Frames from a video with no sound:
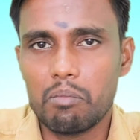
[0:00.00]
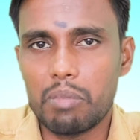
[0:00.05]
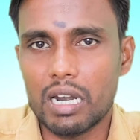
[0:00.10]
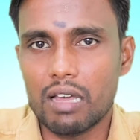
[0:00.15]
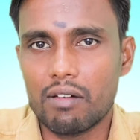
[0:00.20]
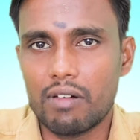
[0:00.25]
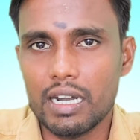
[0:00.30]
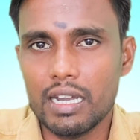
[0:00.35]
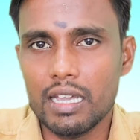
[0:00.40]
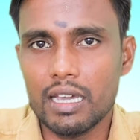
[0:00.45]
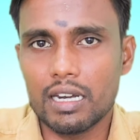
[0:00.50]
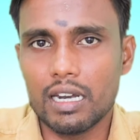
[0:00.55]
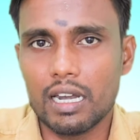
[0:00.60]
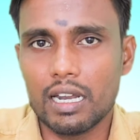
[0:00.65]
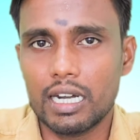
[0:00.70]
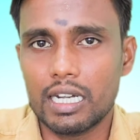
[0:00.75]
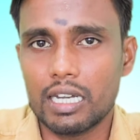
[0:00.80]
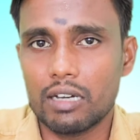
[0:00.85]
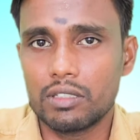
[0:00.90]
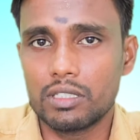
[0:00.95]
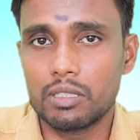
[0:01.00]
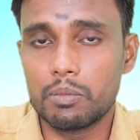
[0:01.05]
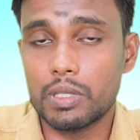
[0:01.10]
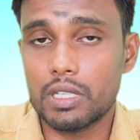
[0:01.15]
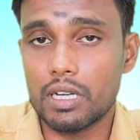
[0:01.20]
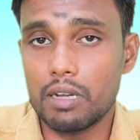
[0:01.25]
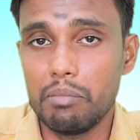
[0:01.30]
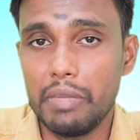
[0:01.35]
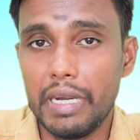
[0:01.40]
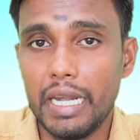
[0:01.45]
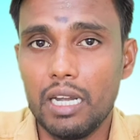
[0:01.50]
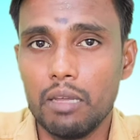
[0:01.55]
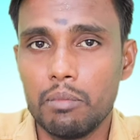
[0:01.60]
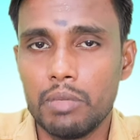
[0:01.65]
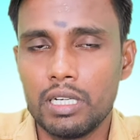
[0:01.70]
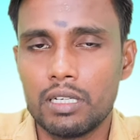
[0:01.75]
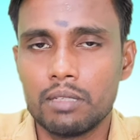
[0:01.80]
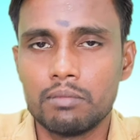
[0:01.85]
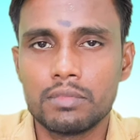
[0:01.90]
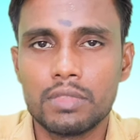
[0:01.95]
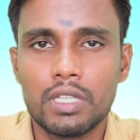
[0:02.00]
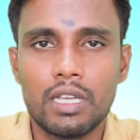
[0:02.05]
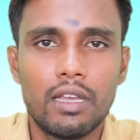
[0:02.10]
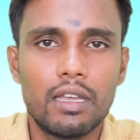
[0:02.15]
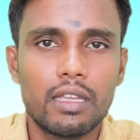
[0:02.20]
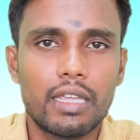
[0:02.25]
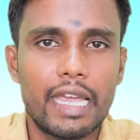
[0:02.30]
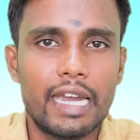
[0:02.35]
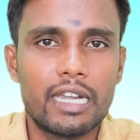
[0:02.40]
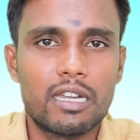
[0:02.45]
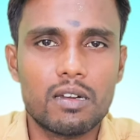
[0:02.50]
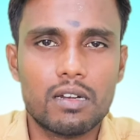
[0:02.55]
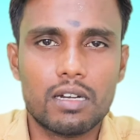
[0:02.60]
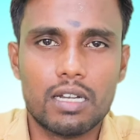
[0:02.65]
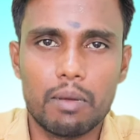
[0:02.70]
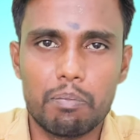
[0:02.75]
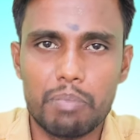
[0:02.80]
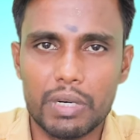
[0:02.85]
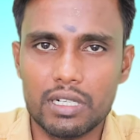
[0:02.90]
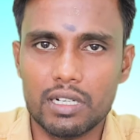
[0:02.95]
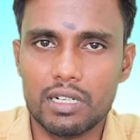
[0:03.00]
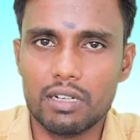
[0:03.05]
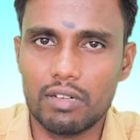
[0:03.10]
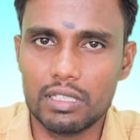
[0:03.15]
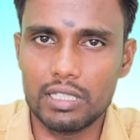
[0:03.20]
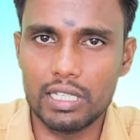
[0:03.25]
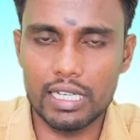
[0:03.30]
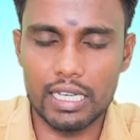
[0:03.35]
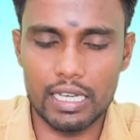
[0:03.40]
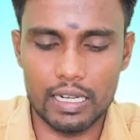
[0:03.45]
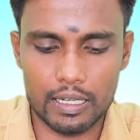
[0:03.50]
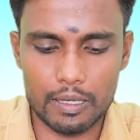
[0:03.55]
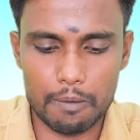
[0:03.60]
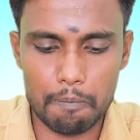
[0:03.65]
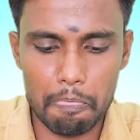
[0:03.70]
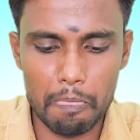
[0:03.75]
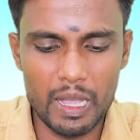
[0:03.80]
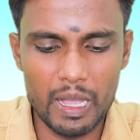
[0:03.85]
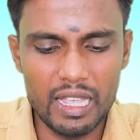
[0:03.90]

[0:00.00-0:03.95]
பல வன்னியர்கள் கிட்ட வந்து பார்த்தீங்கன்னா மீண்டும் மீண்டும் கேட்டுக்கப்பட்டுட்டு வந்துட்டே இருக்கு